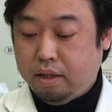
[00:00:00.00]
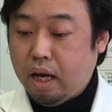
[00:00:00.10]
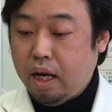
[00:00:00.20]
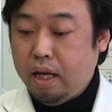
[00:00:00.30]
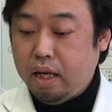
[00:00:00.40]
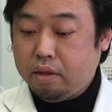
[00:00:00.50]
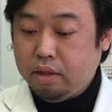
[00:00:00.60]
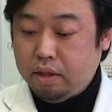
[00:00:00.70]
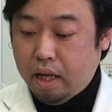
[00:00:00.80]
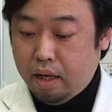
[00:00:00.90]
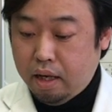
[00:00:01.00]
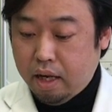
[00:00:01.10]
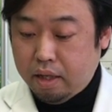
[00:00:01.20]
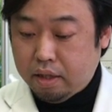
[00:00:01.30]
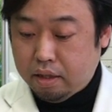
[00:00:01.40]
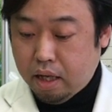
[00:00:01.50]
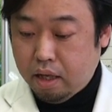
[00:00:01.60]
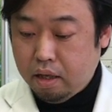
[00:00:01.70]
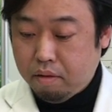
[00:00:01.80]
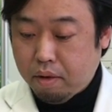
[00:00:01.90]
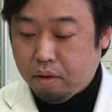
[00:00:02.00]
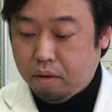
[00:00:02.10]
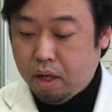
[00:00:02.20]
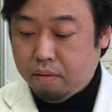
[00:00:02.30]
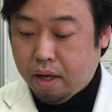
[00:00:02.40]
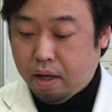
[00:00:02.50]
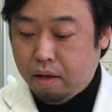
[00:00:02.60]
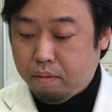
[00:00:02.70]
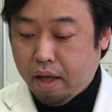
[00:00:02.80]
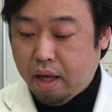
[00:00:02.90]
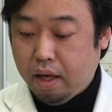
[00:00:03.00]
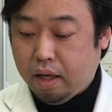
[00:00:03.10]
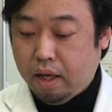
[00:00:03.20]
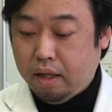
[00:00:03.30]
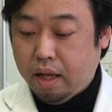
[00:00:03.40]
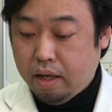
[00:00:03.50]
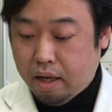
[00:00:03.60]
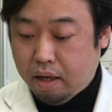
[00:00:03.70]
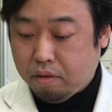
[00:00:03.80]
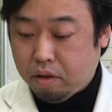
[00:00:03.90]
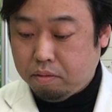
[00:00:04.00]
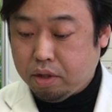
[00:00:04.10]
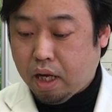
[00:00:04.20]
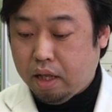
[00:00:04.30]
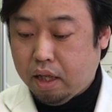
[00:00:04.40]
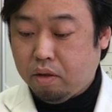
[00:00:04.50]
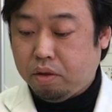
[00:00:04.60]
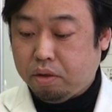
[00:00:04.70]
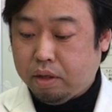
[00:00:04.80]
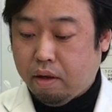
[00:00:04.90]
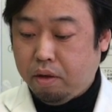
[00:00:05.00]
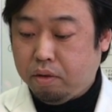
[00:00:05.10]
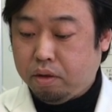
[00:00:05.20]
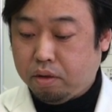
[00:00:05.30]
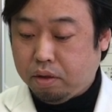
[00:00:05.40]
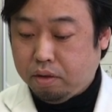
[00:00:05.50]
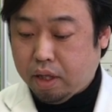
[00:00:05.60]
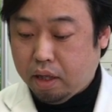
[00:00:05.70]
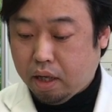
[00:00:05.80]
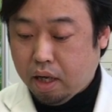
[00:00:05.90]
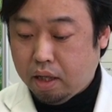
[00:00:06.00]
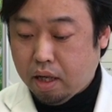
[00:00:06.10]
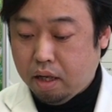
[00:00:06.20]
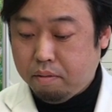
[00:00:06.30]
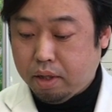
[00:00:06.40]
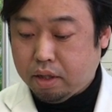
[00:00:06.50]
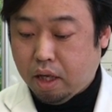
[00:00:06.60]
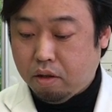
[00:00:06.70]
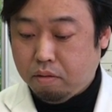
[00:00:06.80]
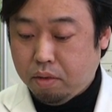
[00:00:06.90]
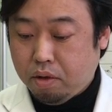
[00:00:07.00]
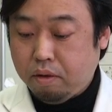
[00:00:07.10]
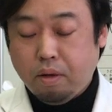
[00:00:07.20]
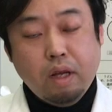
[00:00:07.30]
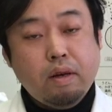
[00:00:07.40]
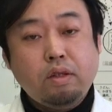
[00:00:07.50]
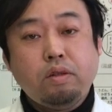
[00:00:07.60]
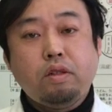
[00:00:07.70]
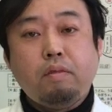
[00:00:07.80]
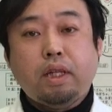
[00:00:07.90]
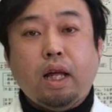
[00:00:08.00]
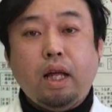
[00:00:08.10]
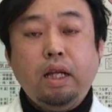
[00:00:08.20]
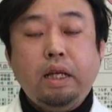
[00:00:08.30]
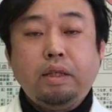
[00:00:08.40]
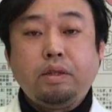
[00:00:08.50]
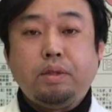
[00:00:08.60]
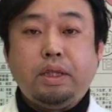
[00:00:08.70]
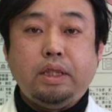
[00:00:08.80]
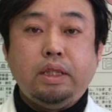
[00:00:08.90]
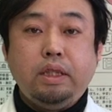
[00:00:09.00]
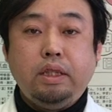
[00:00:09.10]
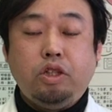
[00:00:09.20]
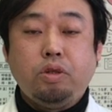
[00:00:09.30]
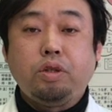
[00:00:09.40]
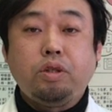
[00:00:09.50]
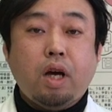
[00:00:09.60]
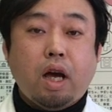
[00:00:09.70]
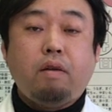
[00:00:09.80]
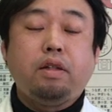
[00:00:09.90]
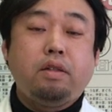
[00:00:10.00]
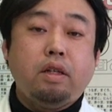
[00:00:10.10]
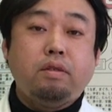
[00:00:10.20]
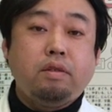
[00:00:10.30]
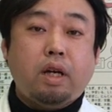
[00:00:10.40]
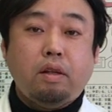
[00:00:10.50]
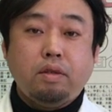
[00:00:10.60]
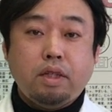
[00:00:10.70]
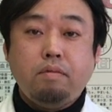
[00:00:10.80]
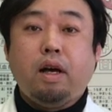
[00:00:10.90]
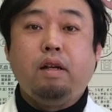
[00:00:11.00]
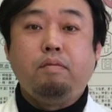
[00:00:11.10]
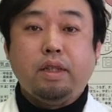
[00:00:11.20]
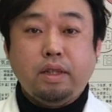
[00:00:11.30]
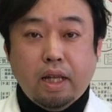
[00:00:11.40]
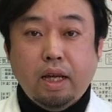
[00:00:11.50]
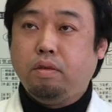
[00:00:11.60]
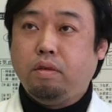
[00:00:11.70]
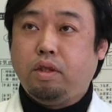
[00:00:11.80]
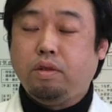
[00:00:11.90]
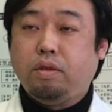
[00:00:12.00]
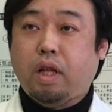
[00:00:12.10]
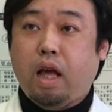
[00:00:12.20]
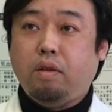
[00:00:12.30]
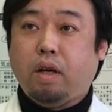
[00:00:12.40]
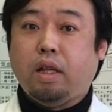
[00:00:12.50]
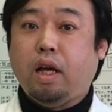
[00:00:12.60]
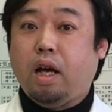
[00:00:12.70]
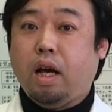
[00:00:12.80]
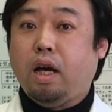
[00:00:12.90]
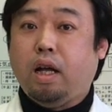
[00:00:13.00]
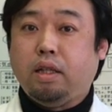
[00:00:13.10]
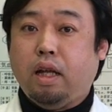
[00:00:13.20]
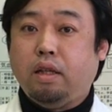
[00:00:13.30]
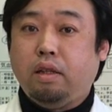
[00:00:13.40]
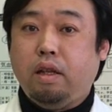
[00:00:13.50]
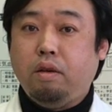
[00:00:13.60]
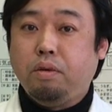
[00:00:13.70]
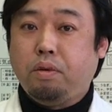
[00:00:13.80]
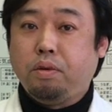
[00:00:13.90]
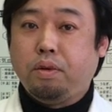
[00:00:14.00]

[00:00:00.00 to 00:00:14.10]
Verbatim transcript: 分かりやすい年齢ですね、まあ、これは平均年齢その武漢での調査は49歳って書いてありますけどもこれはちょっとまた少し状況が変わってくる可能性もありますね10代の方がかかったっていう報